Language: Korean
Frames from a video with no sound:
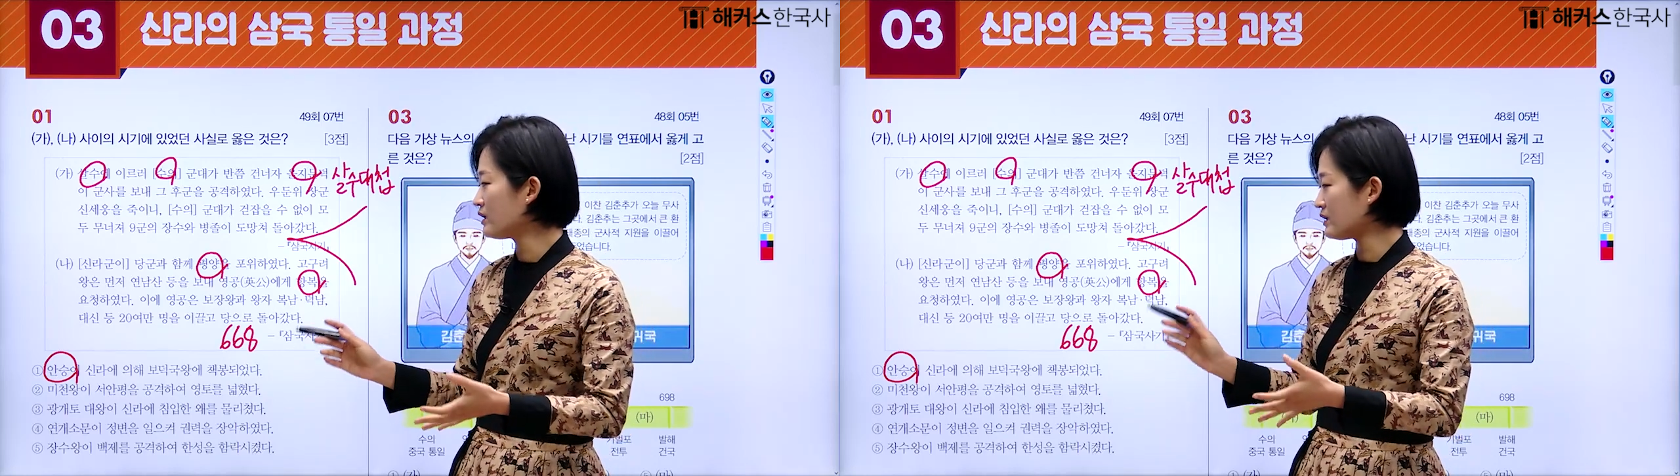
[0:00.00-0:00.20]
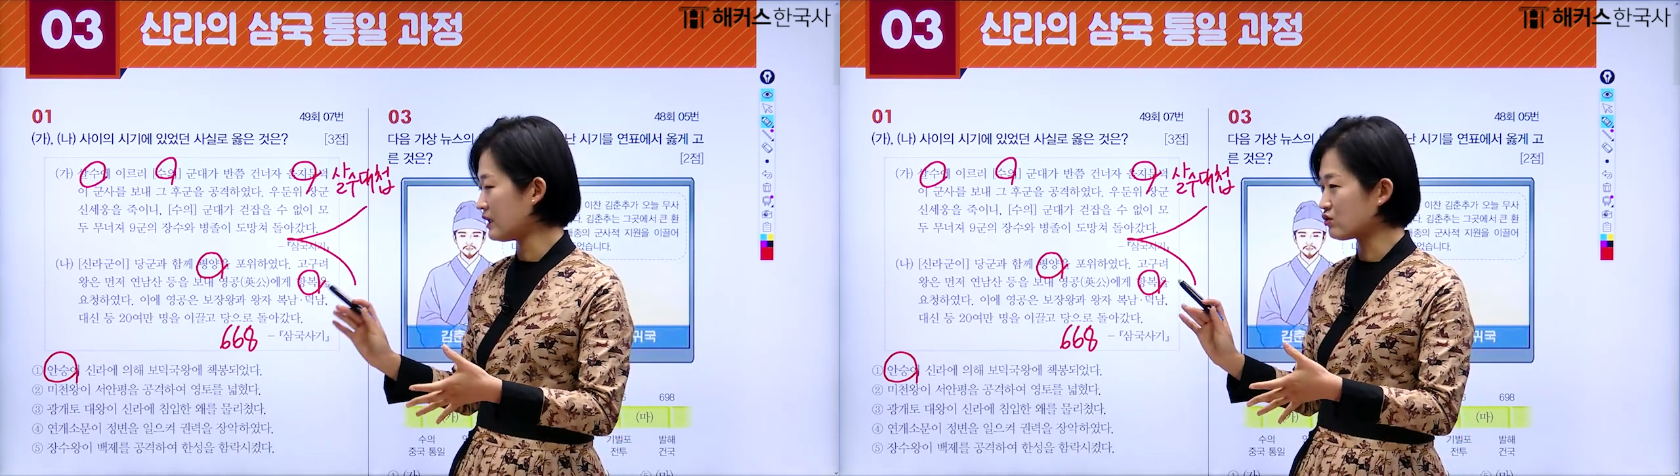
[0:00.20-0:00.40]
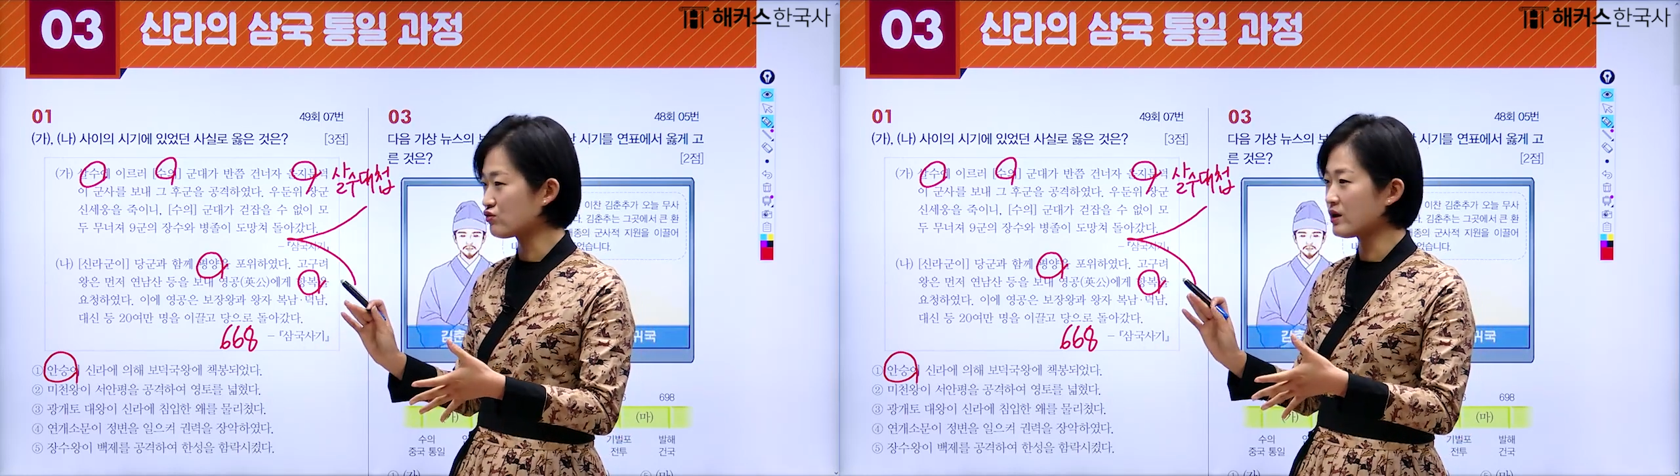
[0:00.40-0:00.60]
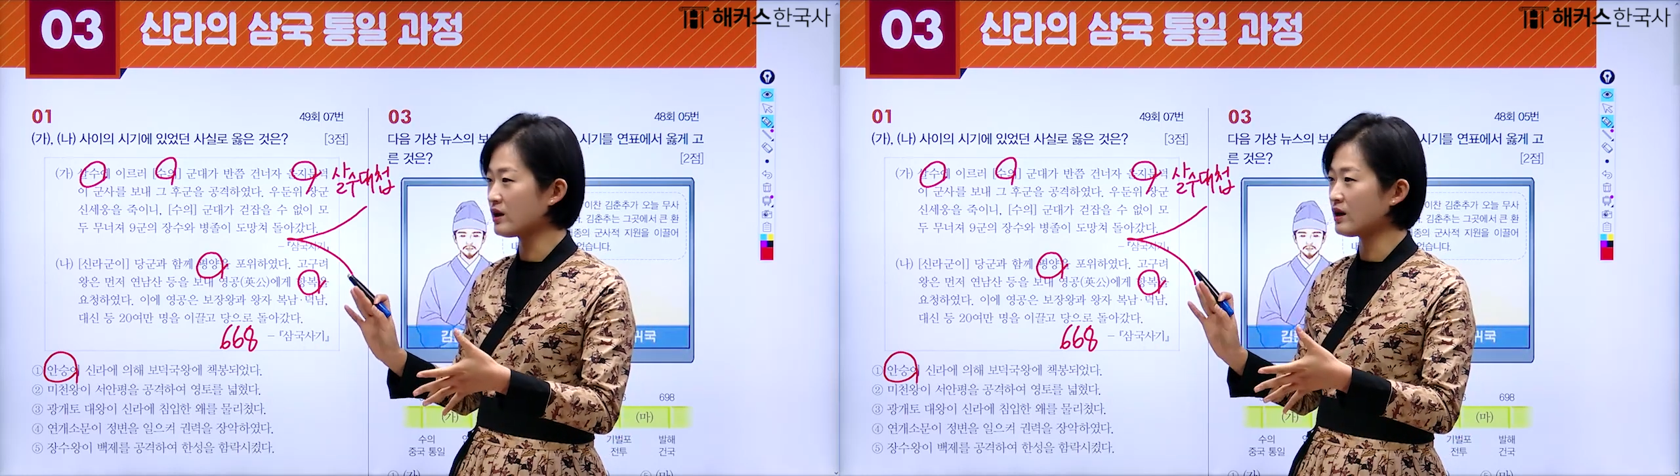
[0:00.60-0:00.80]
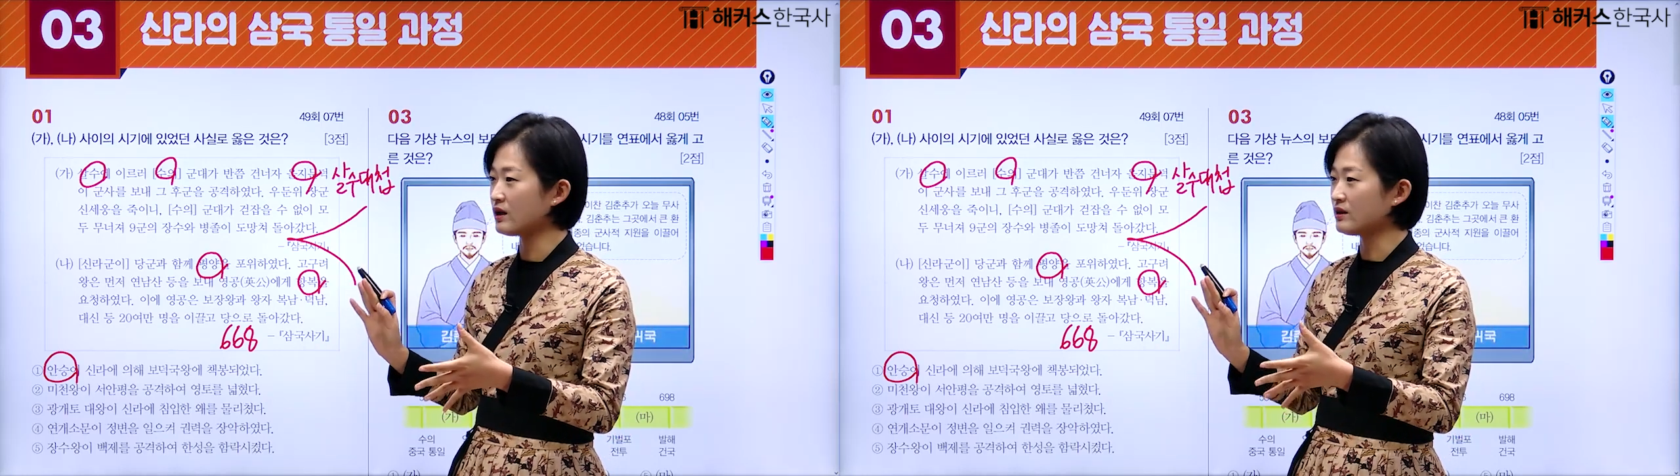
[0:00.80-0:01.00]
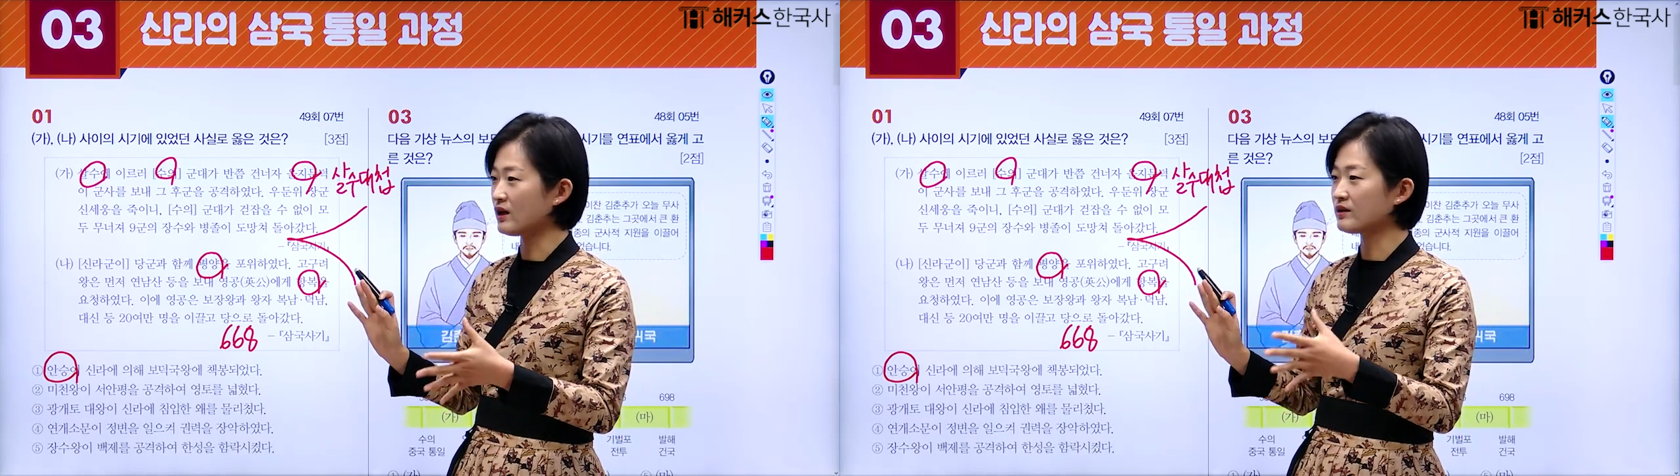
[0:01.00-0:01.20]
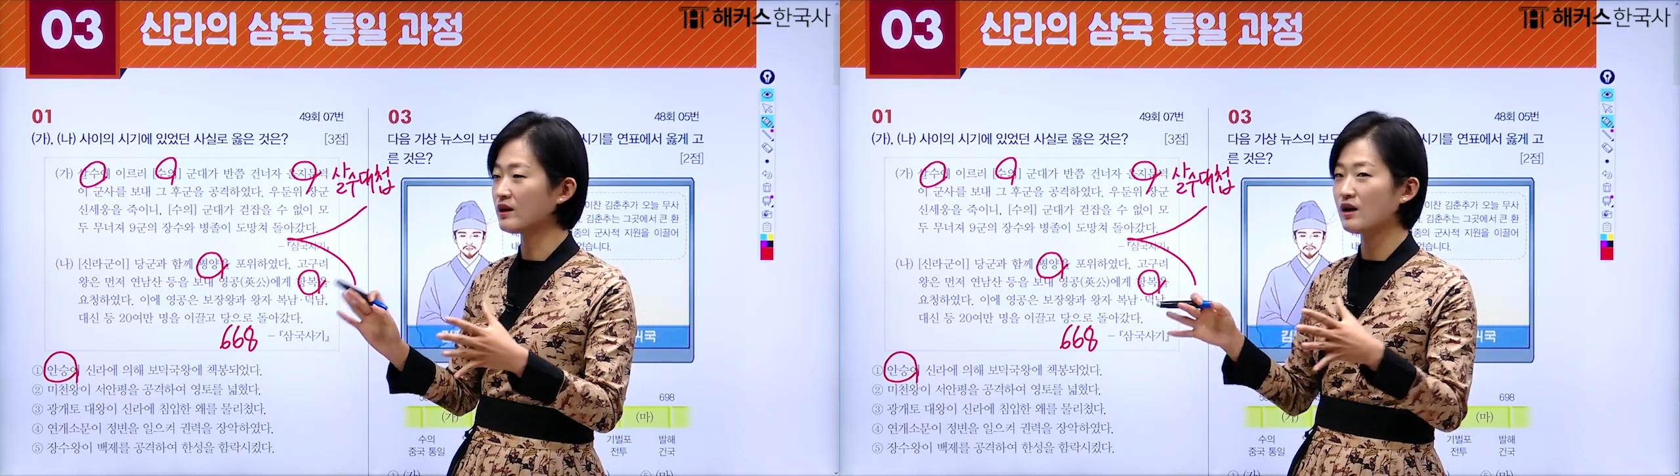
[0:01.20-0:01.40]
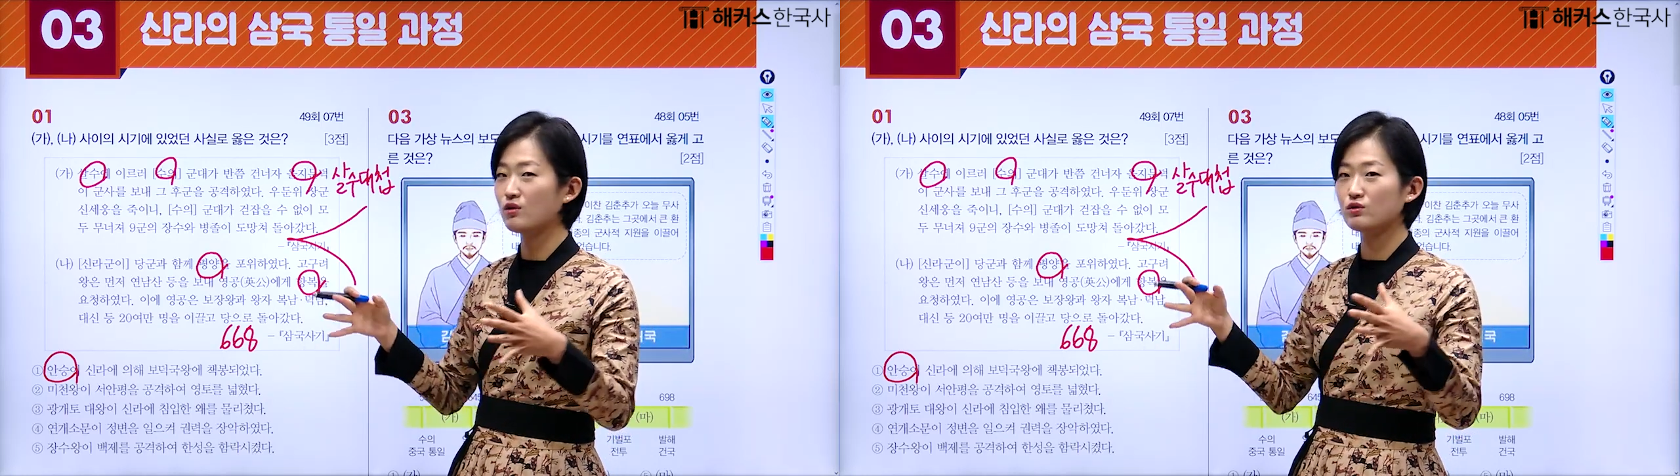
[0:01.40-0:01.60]
나중에
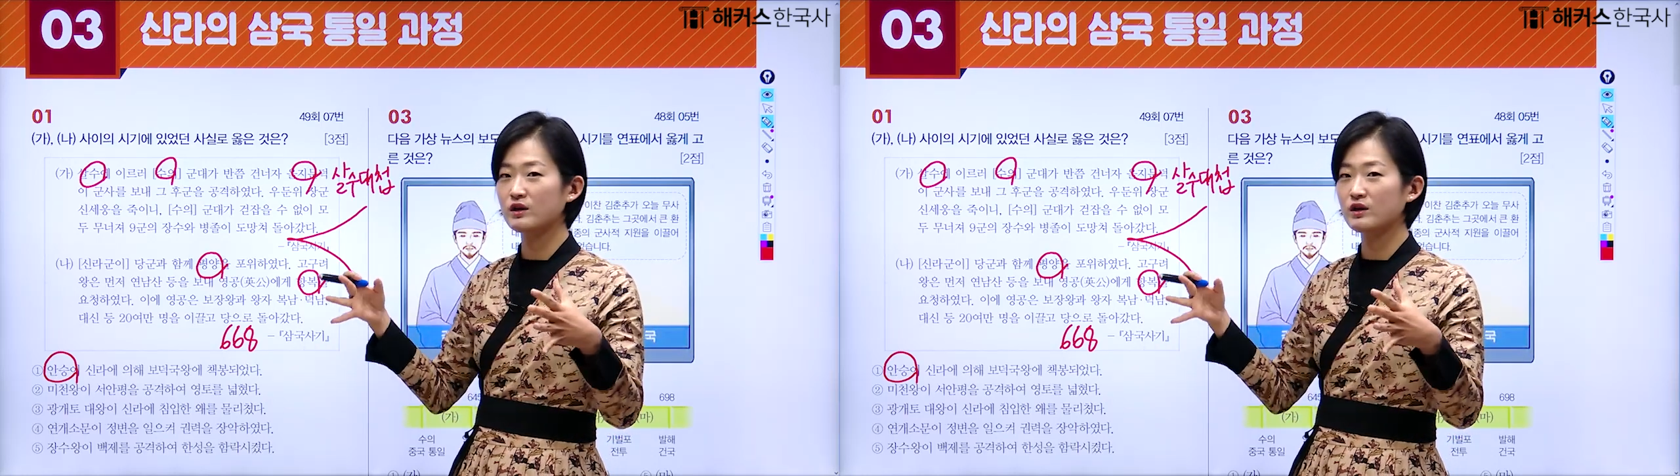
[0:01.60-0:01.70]
당나라하고